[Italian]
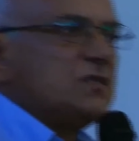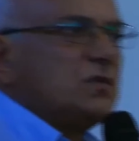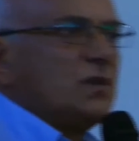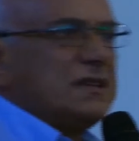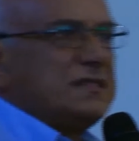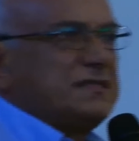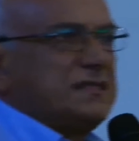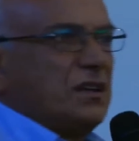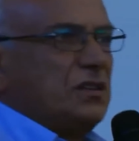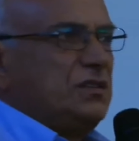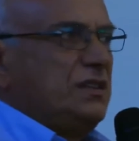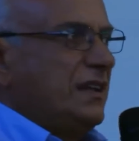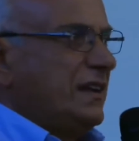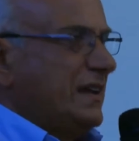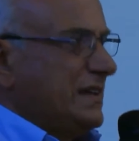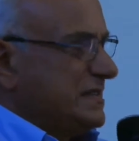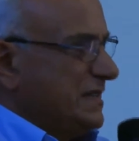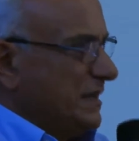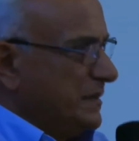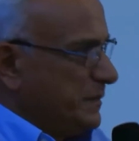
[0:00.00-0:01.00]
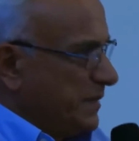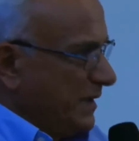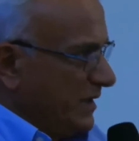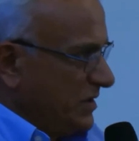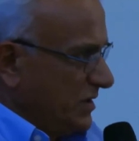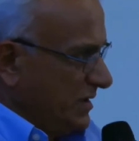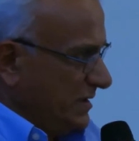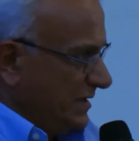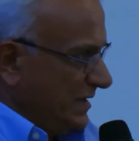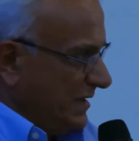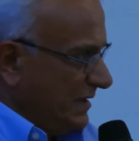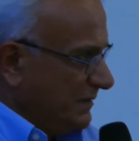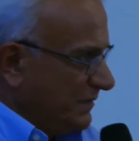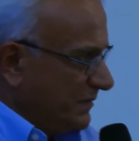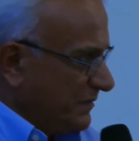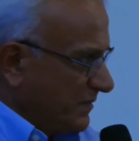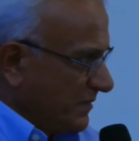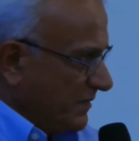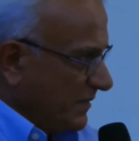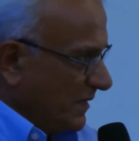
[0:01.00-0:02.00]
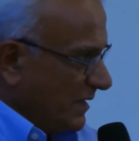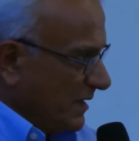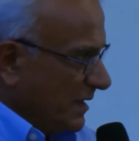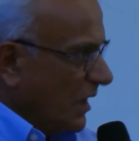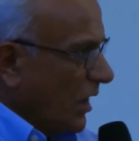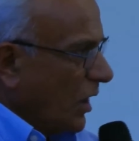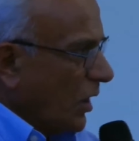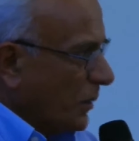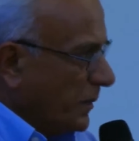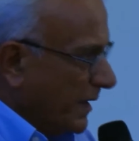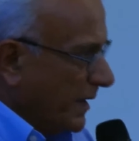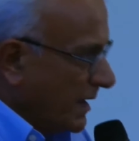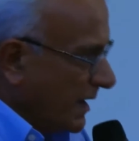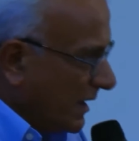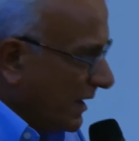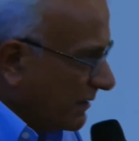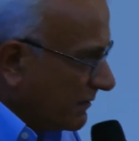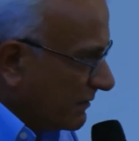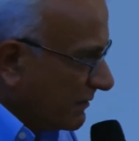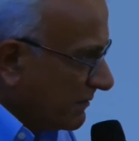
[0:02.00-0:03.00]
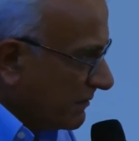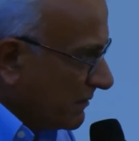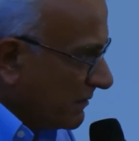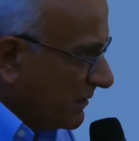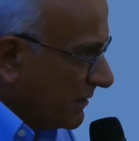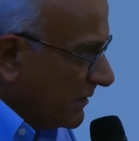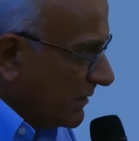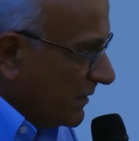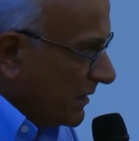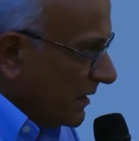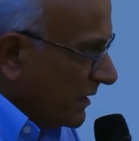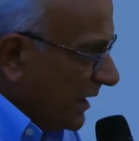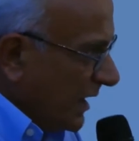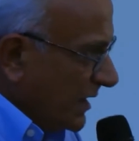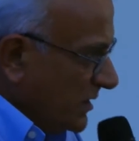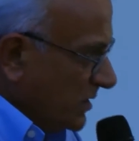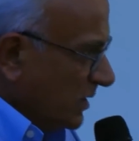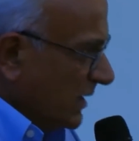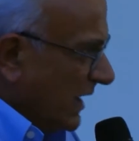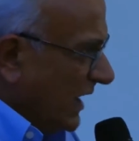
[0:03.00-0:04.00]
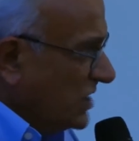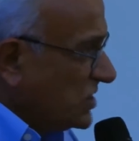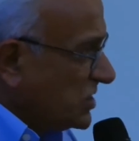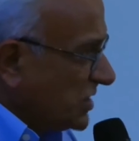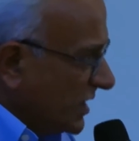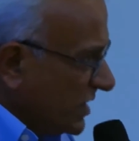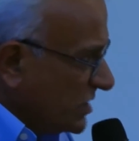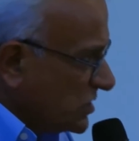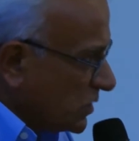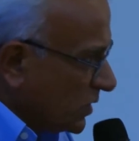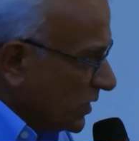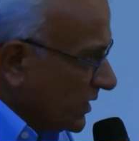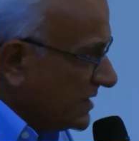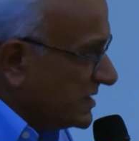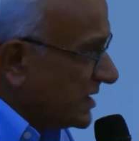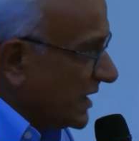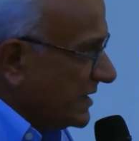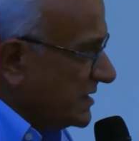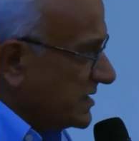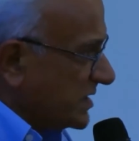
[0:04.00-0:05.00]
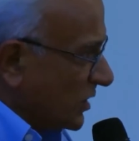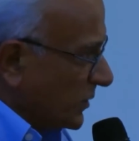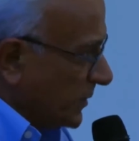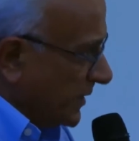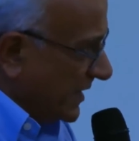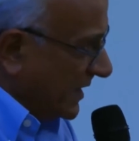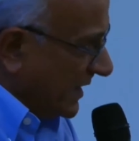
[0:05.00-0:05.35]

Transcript: Voglio dire che Dio nella sua straordinaria semplicità opera e non